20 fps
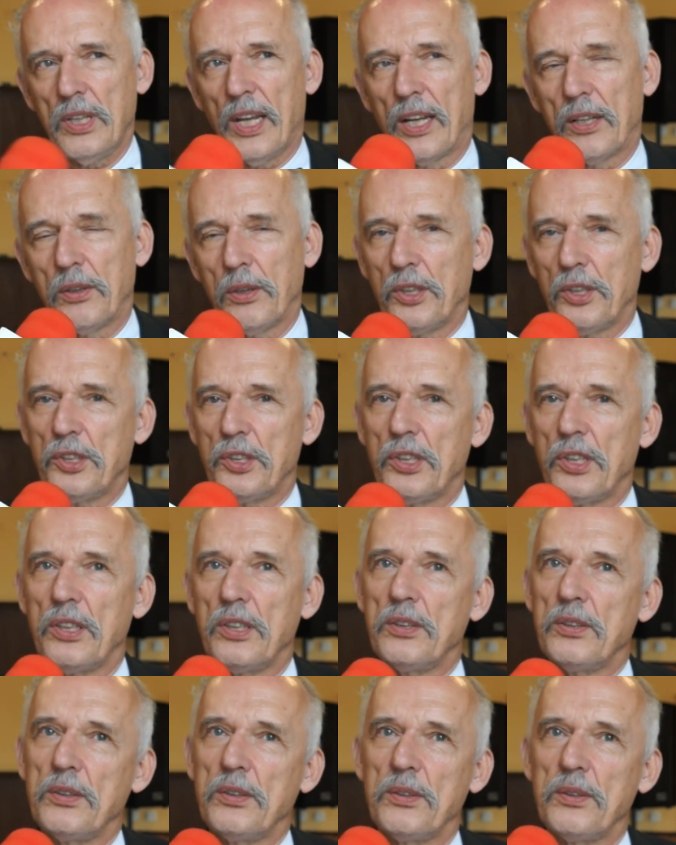Nie, no
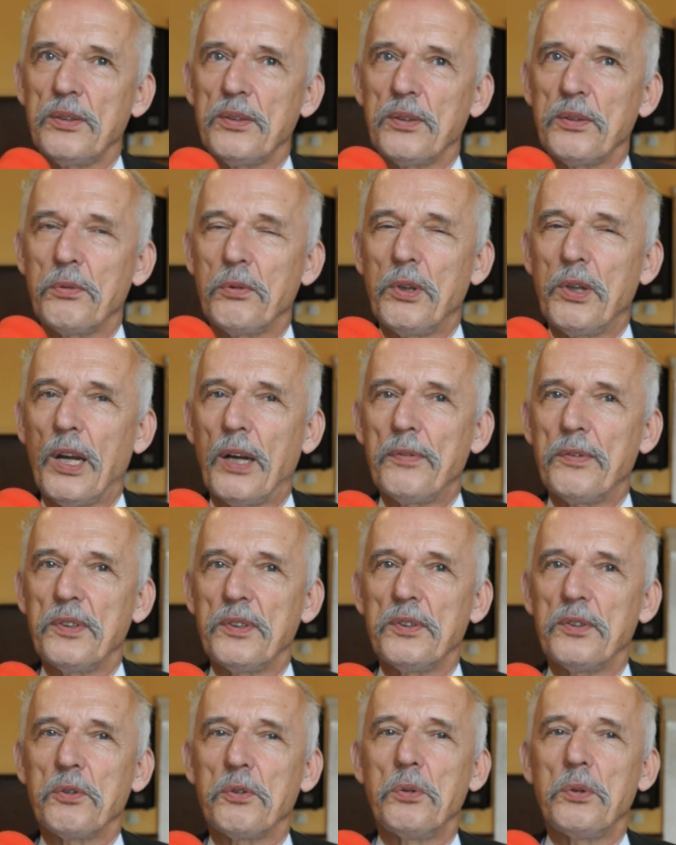jeszcze y,
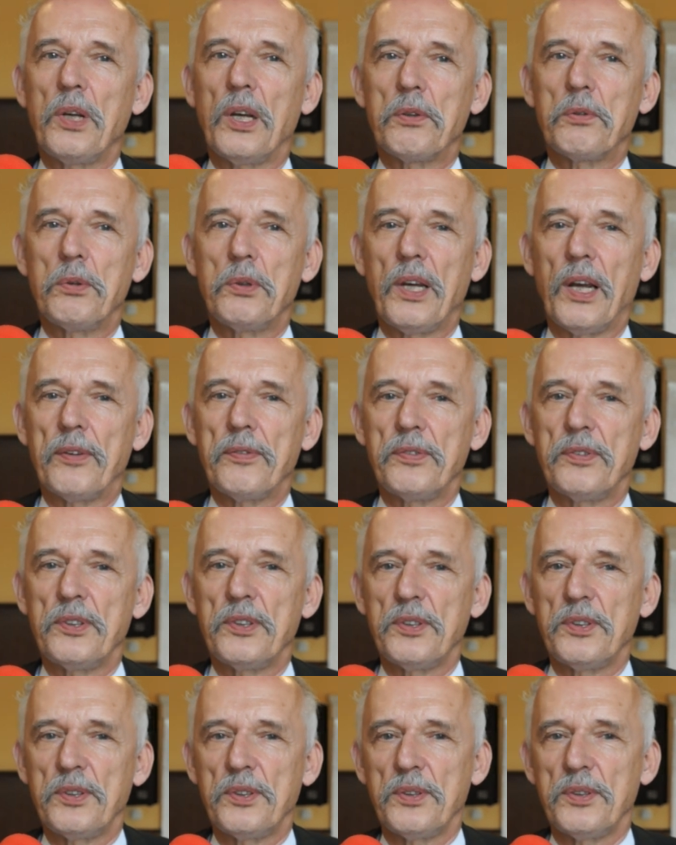Kujawy,
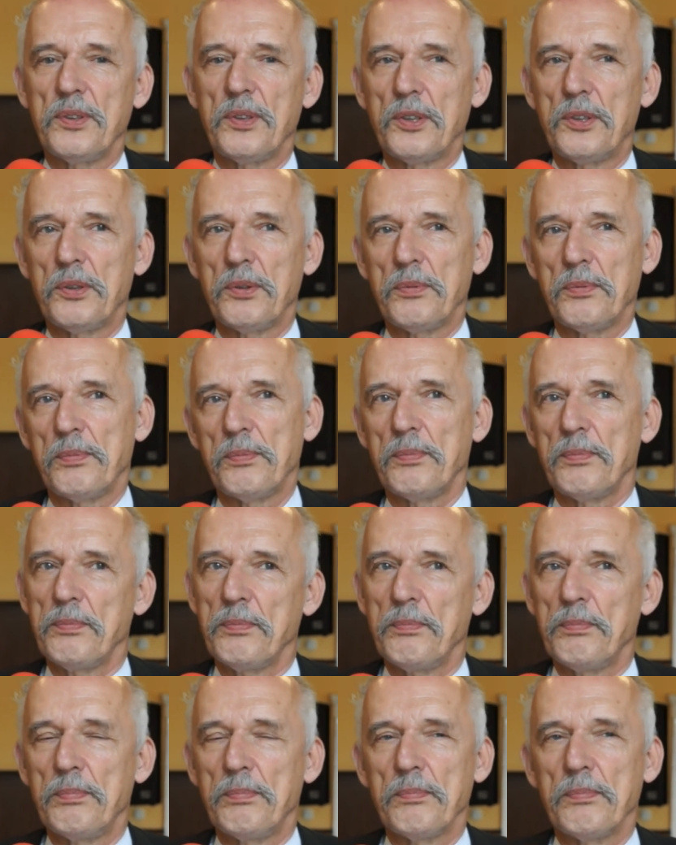Kujawy, znaczy
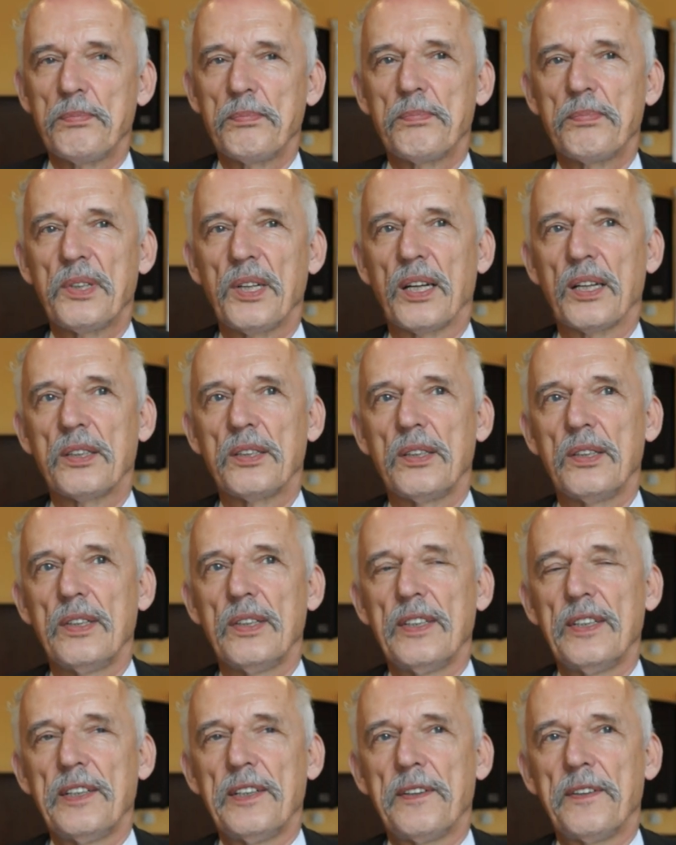y, tak.
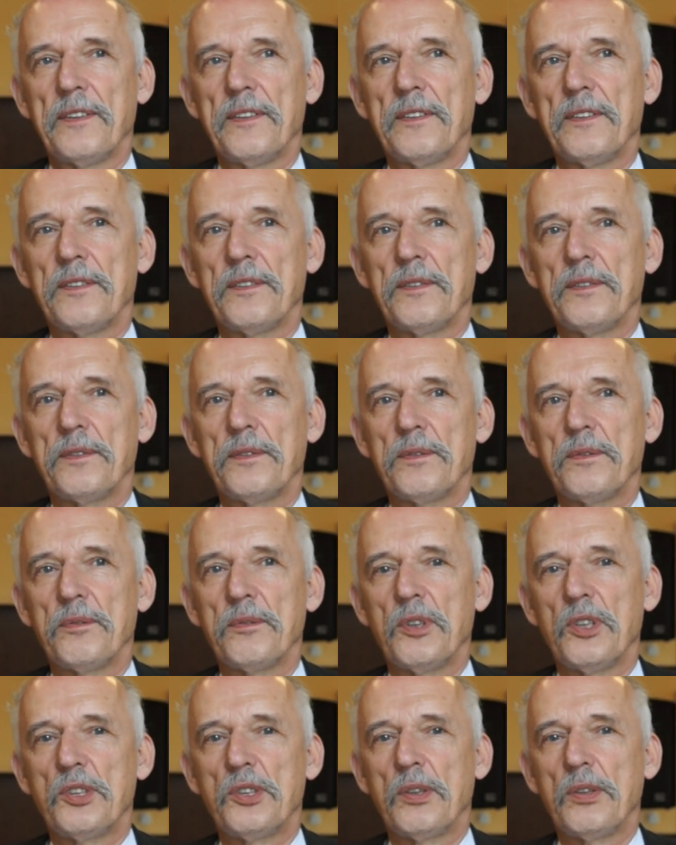
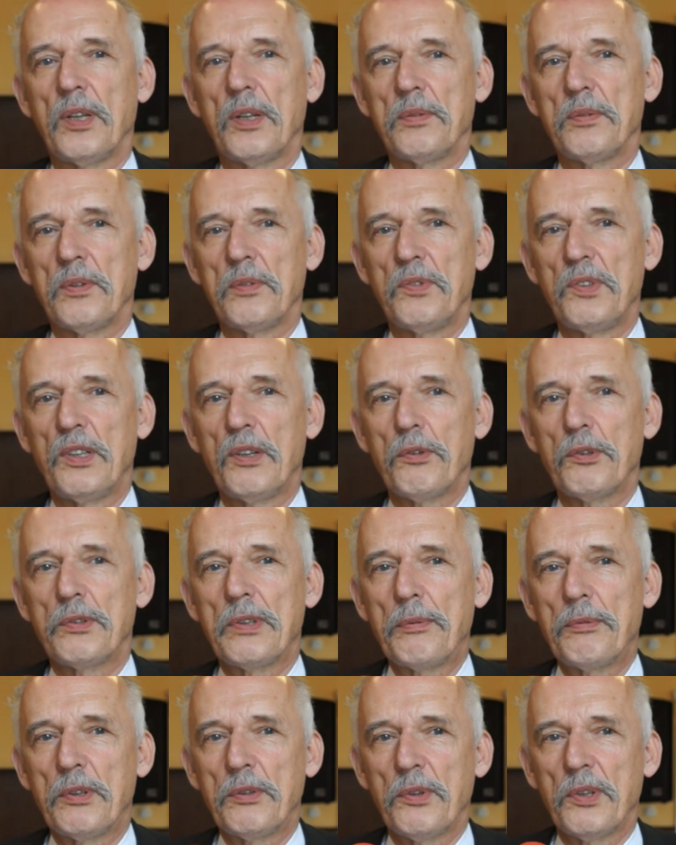Y, jeszcze na, wino winę
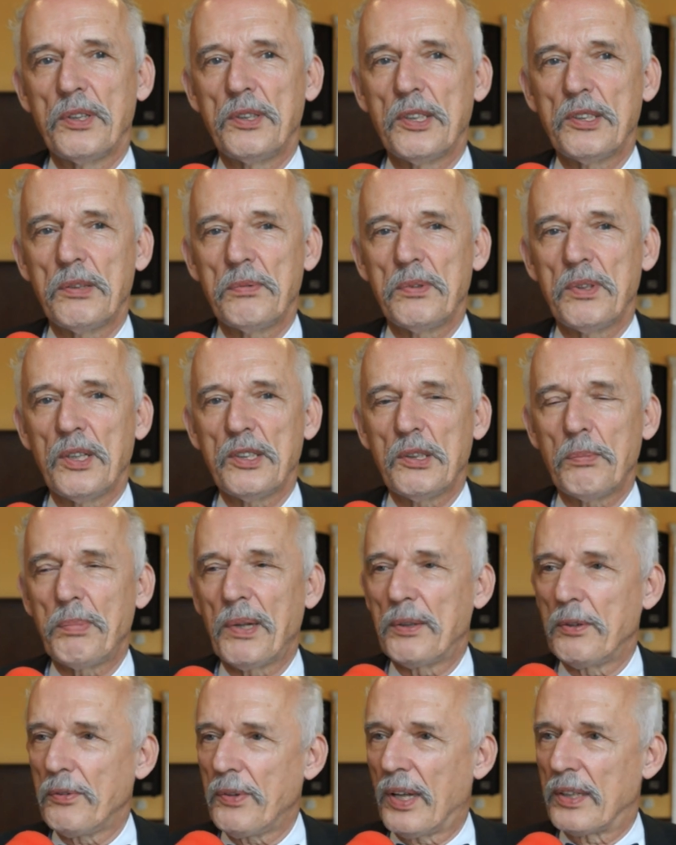Wrocławiu to w ogóle nie jestem, nie jestem
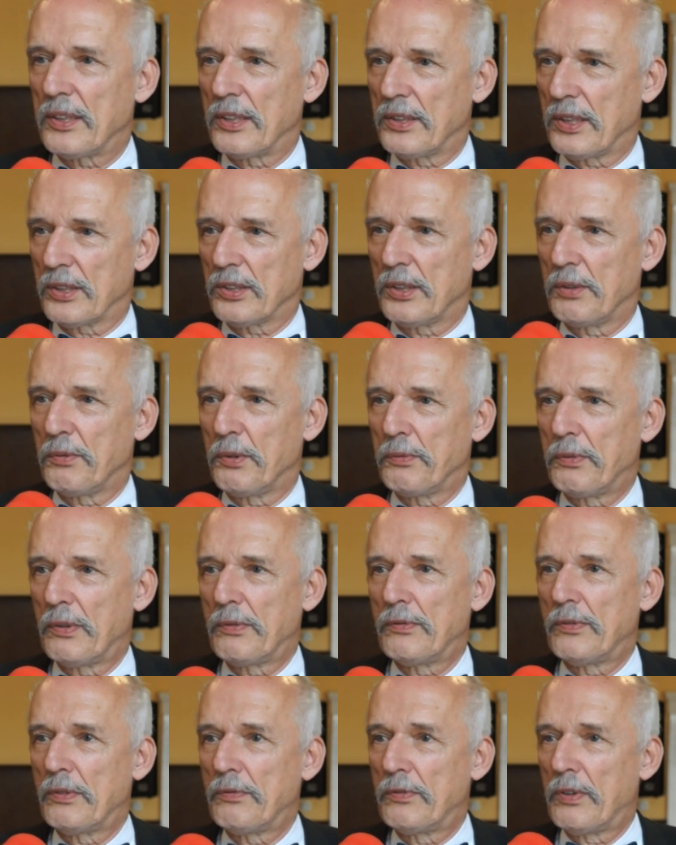planowany, także we,
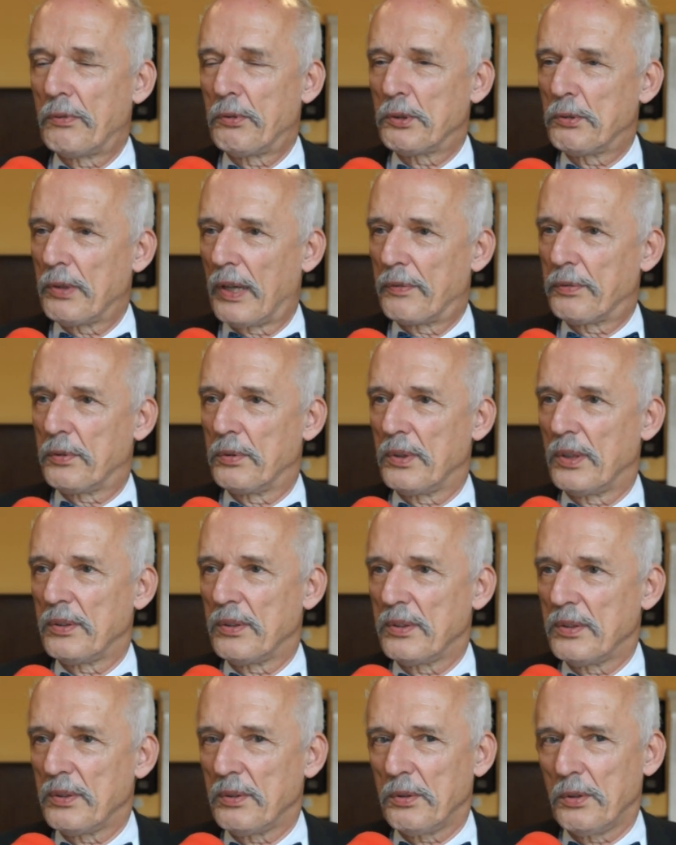we, we Włocławku. No,
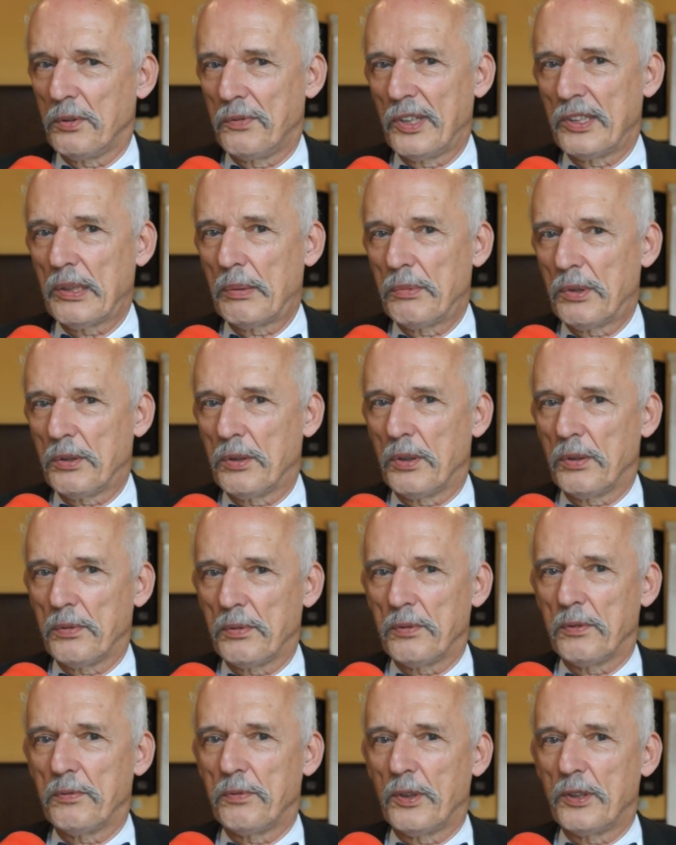no, odwiedzam
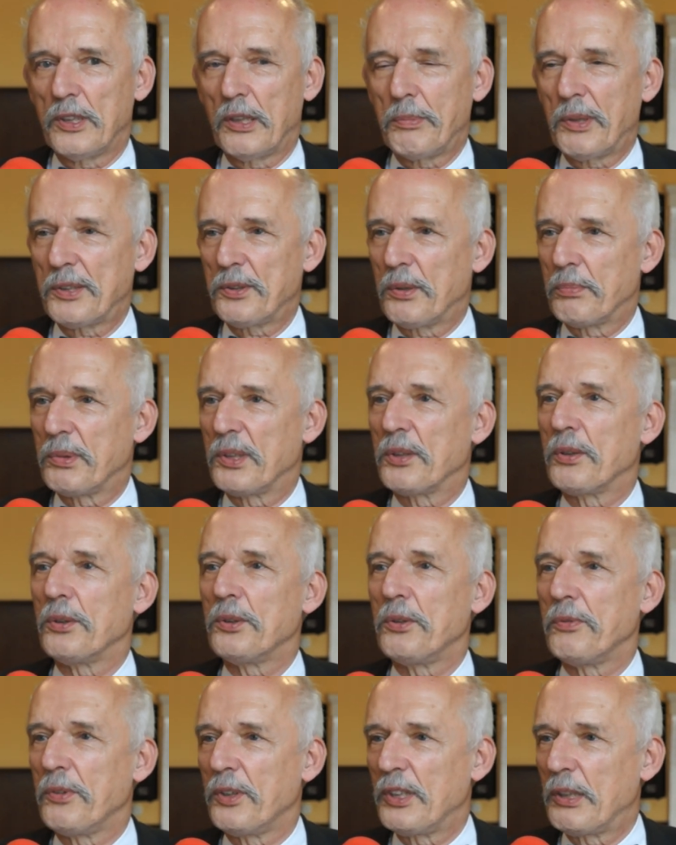tylko wolne miasto
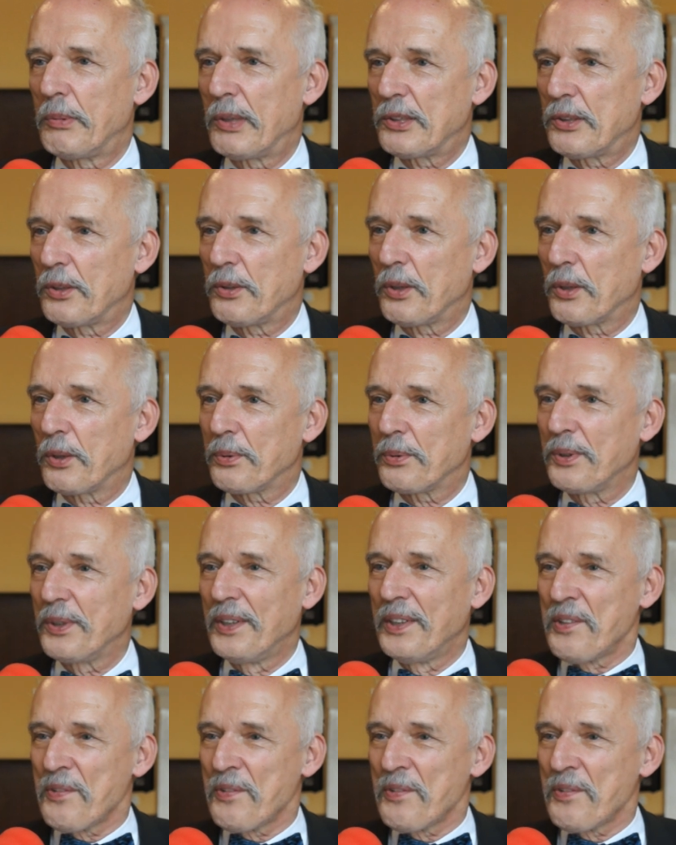Bydgoszcz i wolne miasto Toruń.